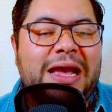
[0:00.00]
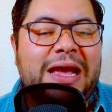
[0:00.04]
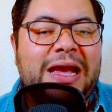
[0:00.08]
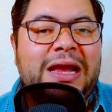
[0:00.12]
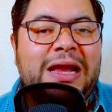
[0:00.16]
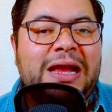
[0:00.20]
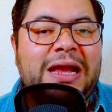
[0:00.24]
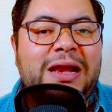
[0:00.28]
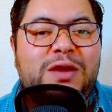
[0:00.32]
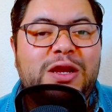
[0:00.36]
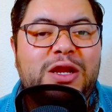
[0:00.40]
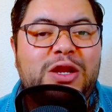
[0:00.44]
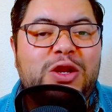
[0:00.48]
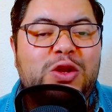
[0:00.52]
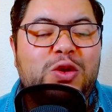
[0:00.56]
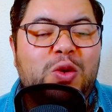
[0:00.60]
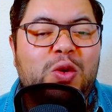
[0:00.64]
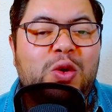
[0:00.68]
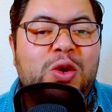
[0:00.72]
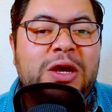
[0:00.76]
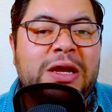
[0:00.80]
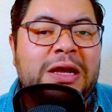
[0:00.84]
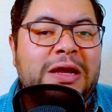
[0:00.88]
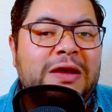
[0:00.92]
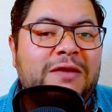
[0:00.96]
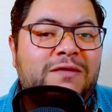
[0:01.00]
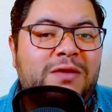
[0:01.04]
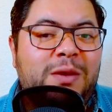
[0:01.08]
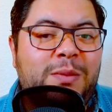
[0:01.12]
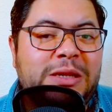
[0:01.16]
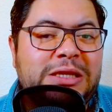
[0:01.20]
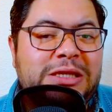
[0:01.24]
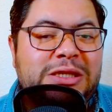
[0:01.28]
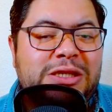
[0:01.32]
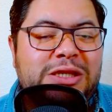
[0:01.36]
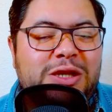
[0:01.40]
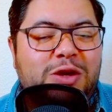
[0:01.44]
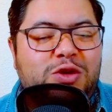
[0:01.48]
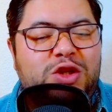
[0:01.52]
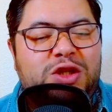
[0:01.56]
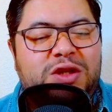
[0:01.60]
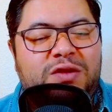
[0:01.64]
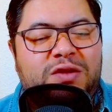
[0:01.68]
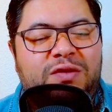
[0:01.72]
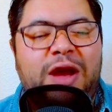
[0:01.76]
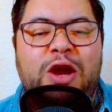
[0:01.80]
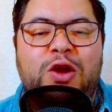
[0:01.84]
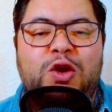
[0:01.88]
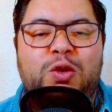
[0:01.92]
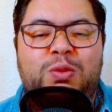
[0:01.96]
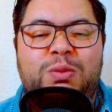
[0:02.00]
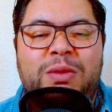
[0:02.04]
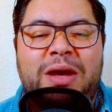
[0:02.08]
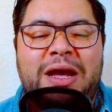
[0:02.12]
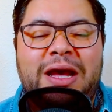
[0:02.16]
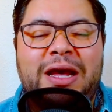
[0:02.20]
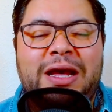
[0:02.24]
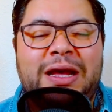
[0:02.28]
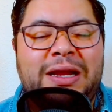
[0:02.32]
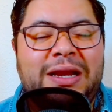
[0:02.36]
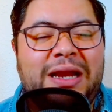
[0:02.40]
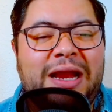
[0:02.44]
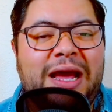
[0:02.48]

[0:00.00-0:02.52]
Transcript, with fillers: الفيديو فما تنساوش تفاعلوا معاه